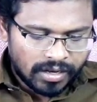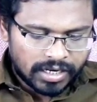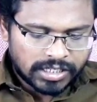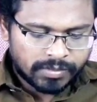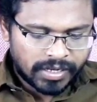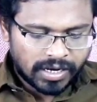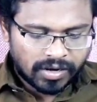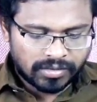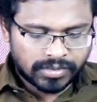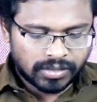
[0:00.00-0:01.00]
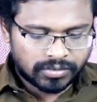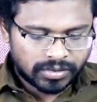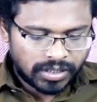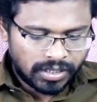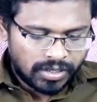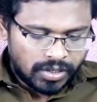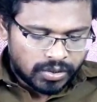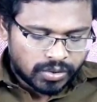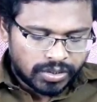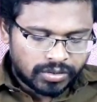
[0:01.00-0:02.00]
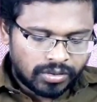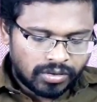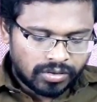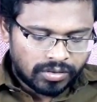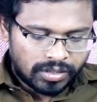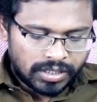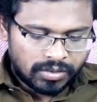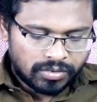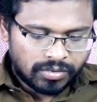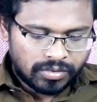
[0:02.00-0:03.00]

ఇక డిస్ప్లే కావడం జరుగుతుంది సో ఇందులో నేను